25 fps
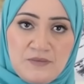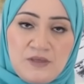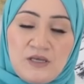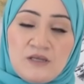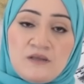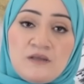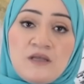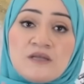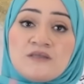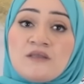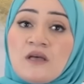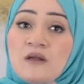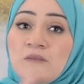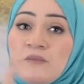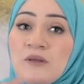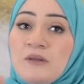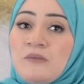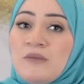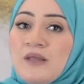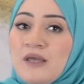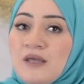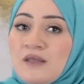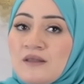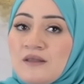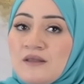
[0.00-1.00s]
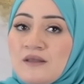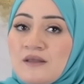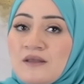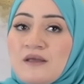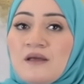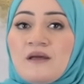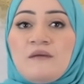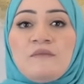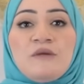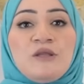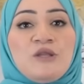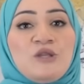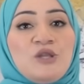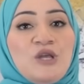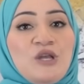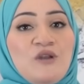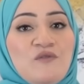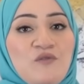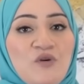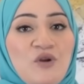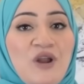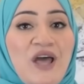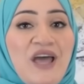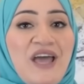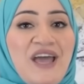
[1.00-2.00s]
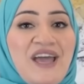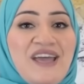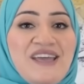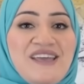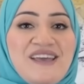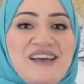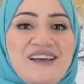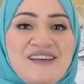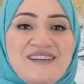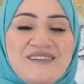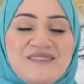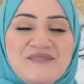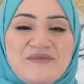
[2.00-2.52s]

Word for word: اتصل بيه منين من تليفونها هي